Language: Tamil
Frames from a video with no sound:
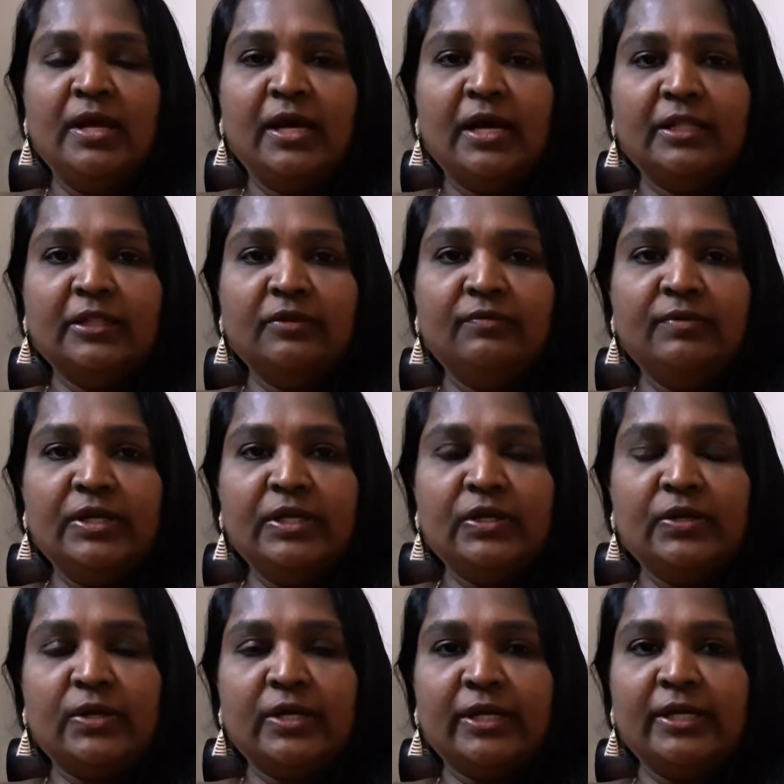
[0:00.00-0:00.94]
அந்த
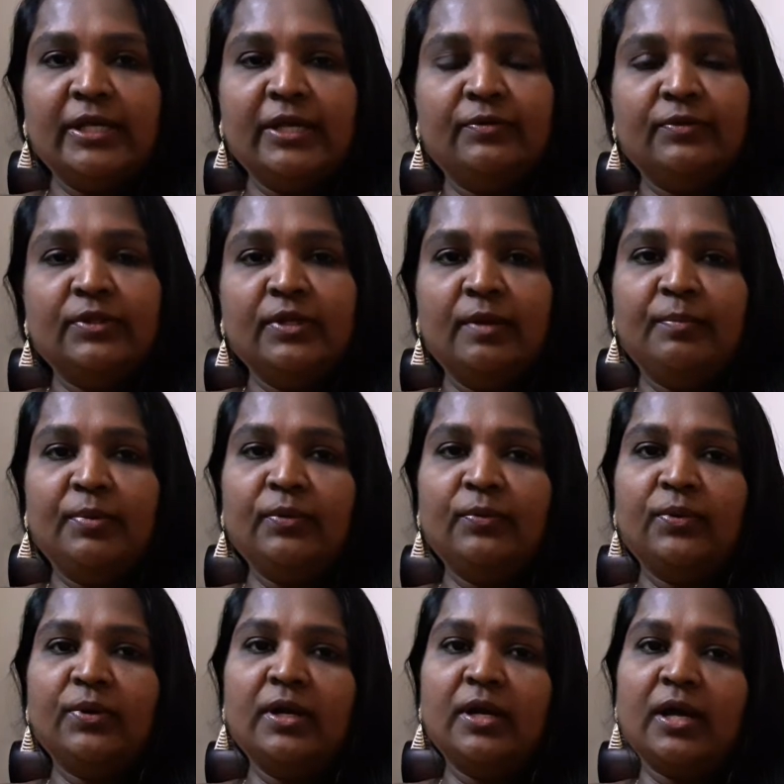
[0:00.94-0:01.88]
வீடியோக்காக நீங்கள் வந்து
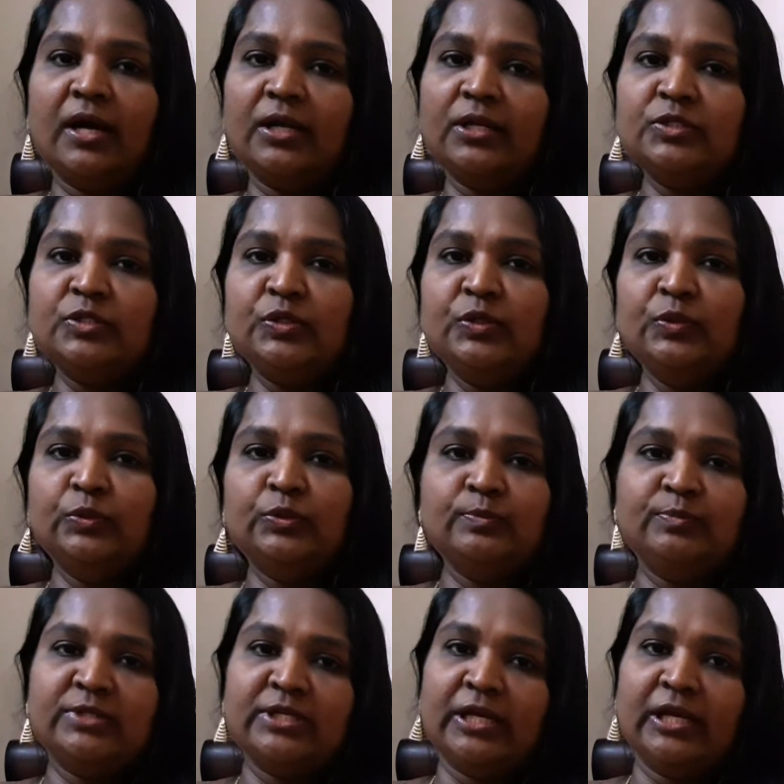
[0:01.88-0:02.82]
எப்படியும் ஒரு நாலஞ்சு
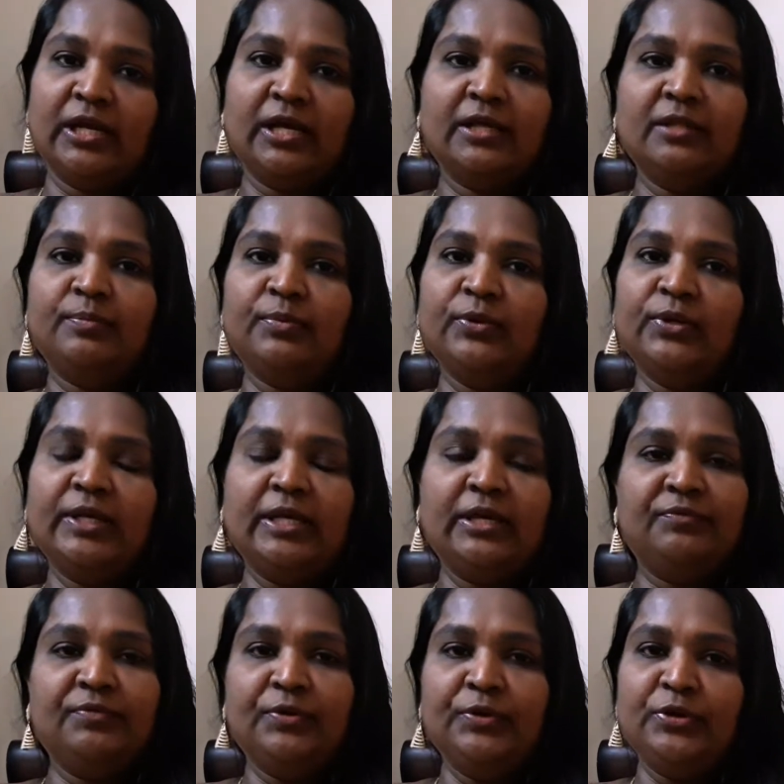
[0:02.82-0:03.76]
யூடியூப் சேனல்லையாவது போய்
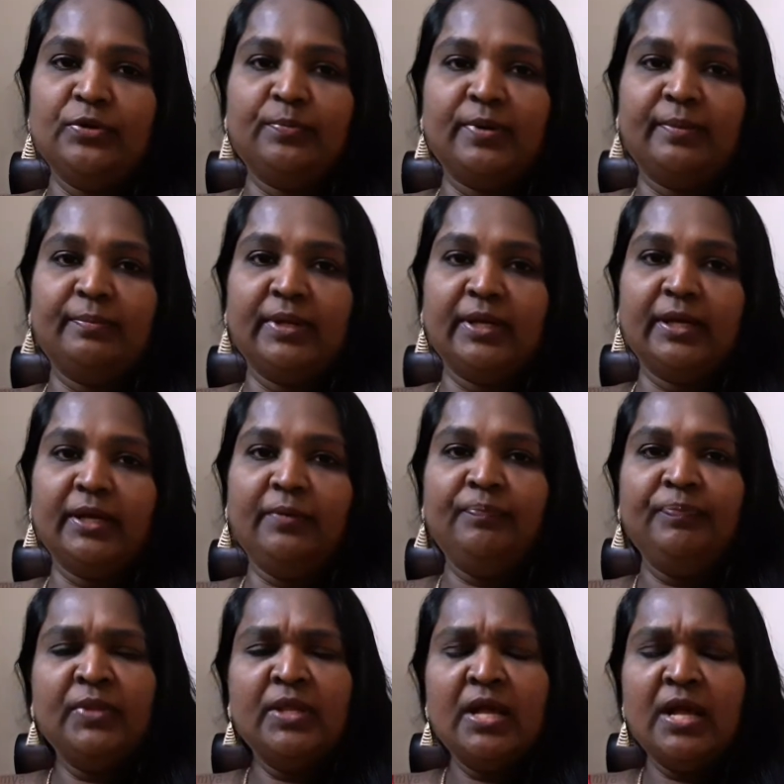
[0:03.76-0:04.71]
நீங்கள் வீடியோ பார்ப்பீங்க
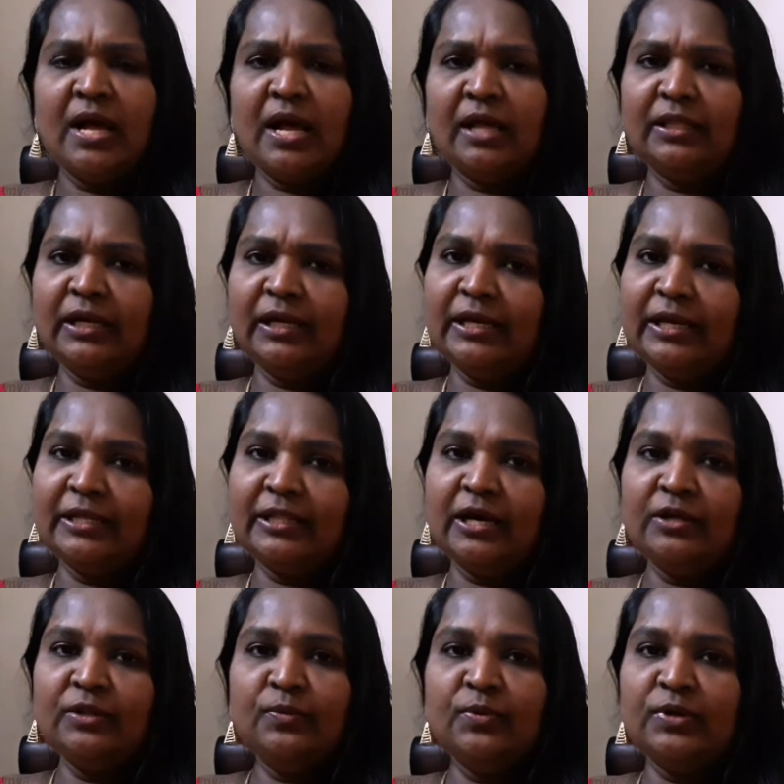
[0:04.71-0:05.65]
அதில்
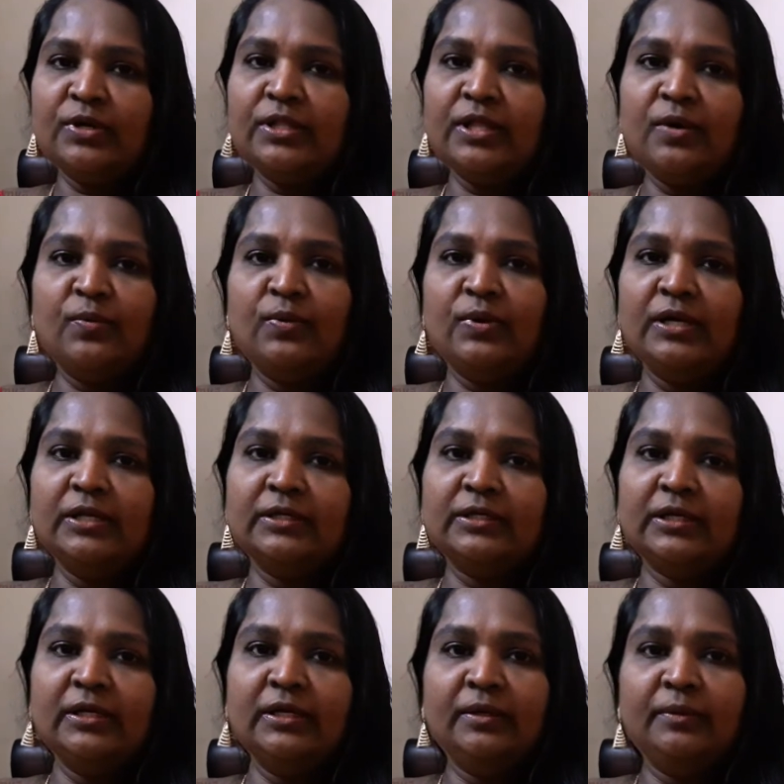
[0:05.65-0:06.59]
ஏதாவது ஒன்று தான்
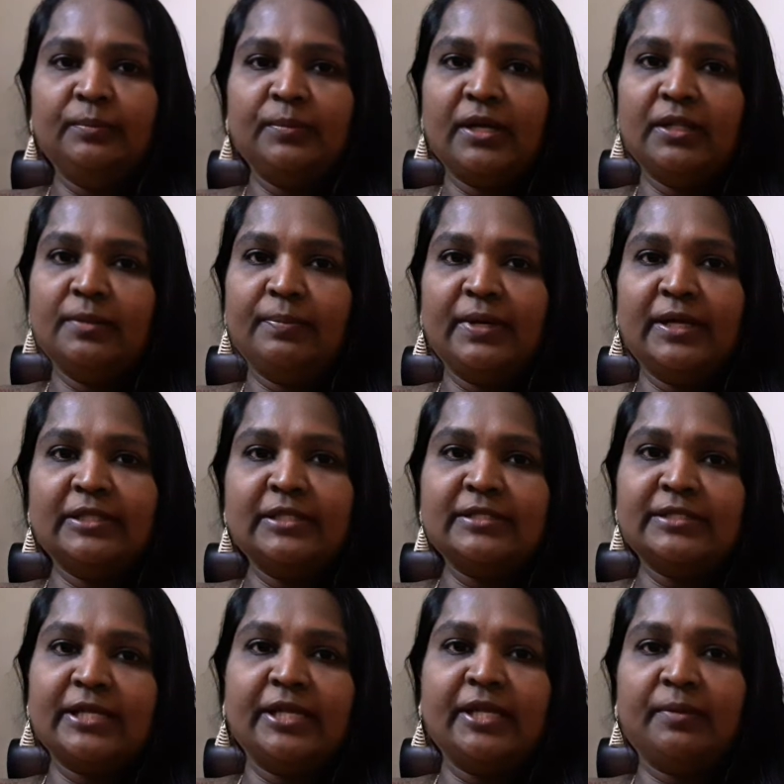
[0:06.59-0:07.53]
உங்களுக்கு அதை பார்த்து
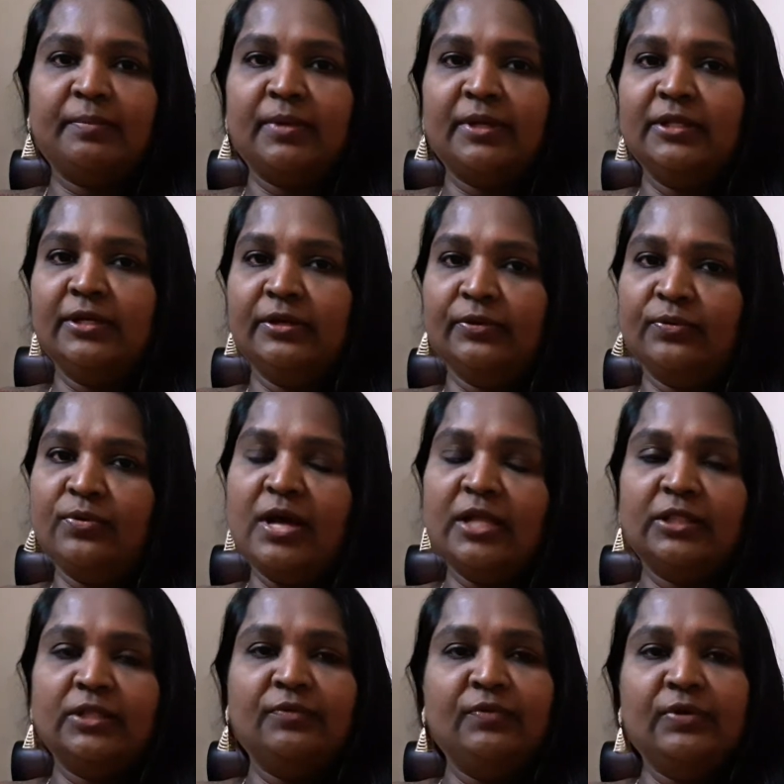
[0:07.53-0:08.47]
செய்கிற மாதிரி இருக்கும்
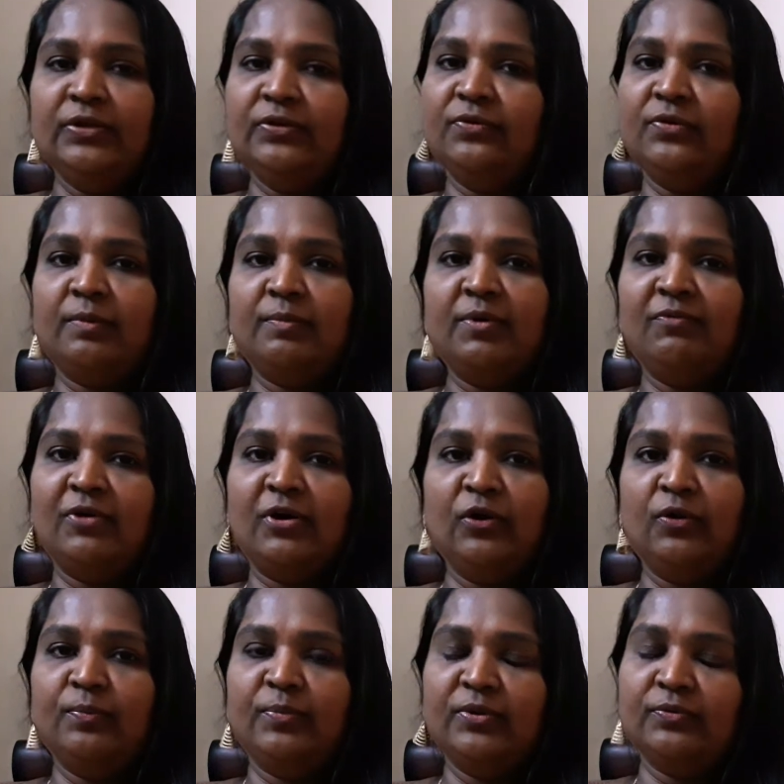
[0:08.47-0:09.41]
அந்த வீடியோவும் நம்ம
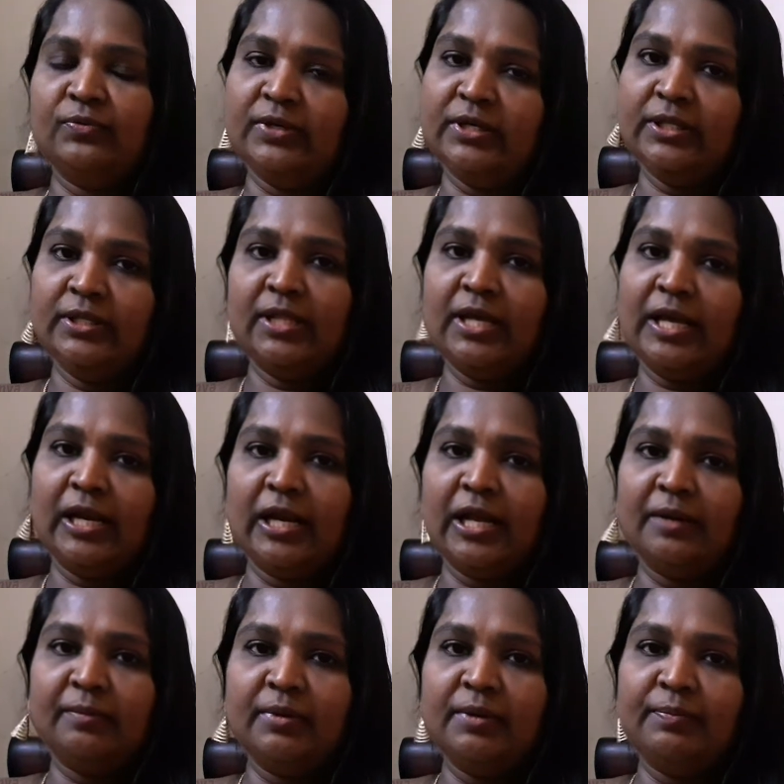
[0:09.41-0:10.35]
ஃபாலோ பண்ணுவோம் இதுதான்
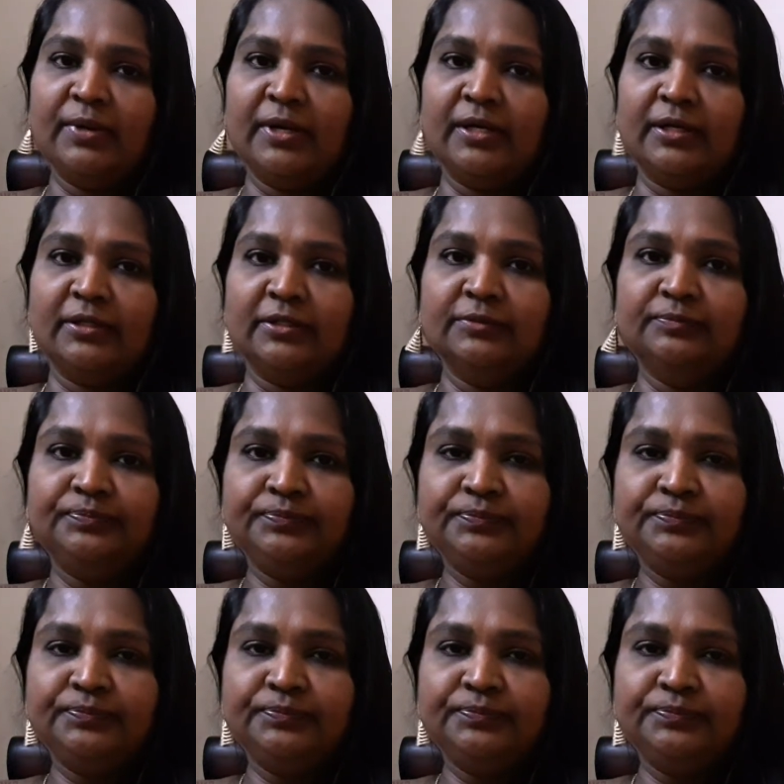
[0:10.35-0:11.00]
எல்லாருமே பண்ணுறது